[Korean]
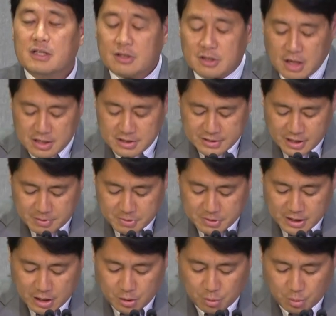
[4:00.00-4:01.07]
그러한 삶을
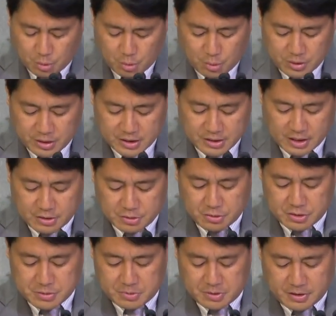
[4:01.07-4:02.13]
살고 있다는
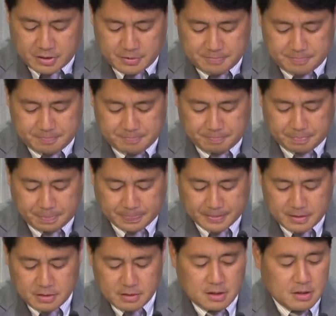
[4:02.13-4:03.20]
것입니다.
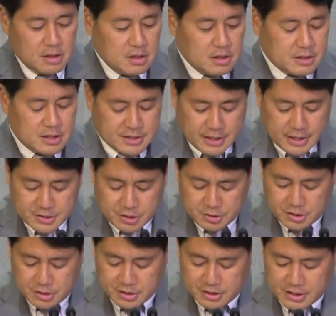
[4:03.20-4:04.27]

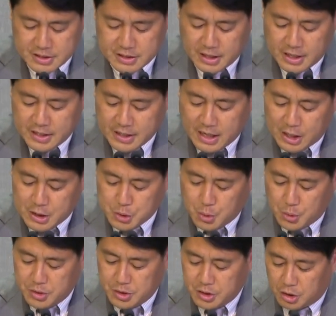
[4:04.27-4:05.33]
7장에서는 이스라엘이
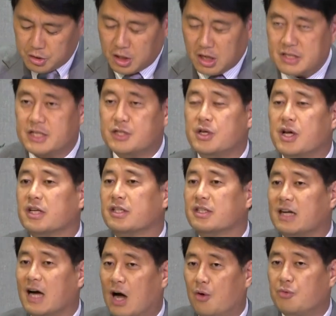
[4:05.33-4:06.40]
가지고 있는 여러 가지
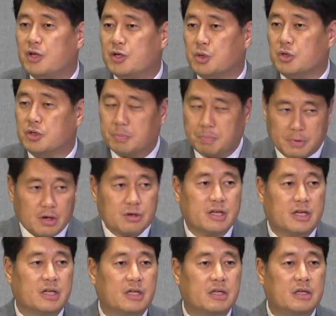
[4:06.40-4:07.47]
죄악들 가운데서도
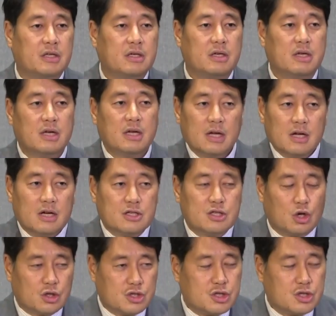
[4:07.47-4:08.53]
특별히
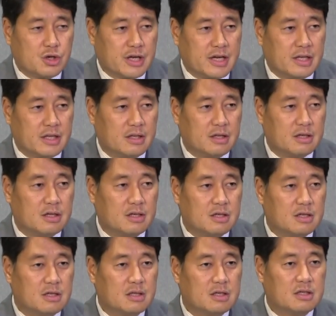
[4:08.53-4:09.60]
정치적인
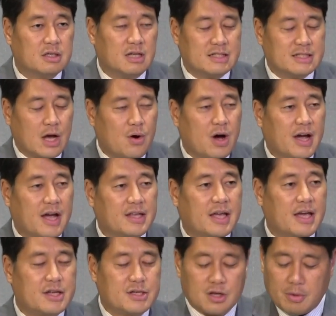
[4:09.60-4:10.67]
그런 상황에
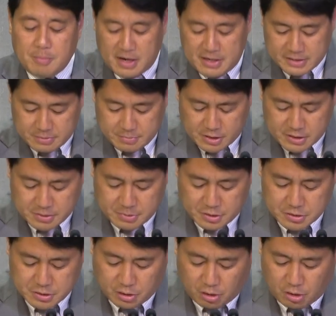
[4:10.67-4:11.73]
대해서
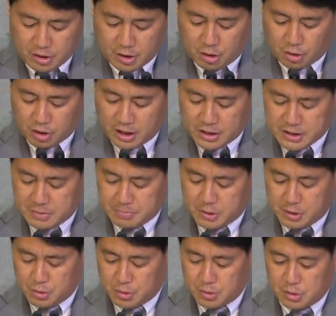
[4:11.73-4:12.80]
말씀하시면서 여러 가지
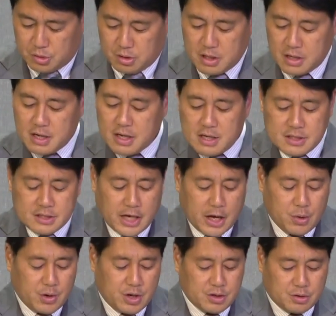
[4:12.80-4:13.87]
비유를
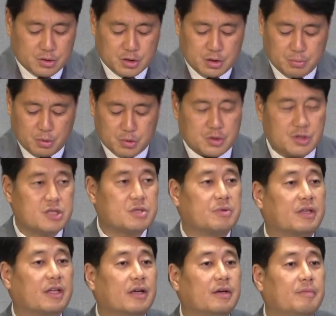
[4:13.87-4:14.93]
사용하는 것을 볼 수
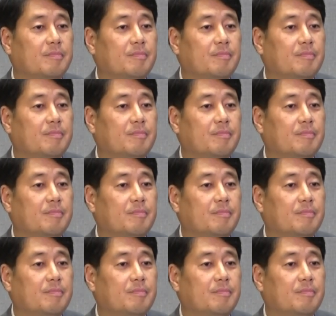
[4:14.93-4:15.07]
있습니다.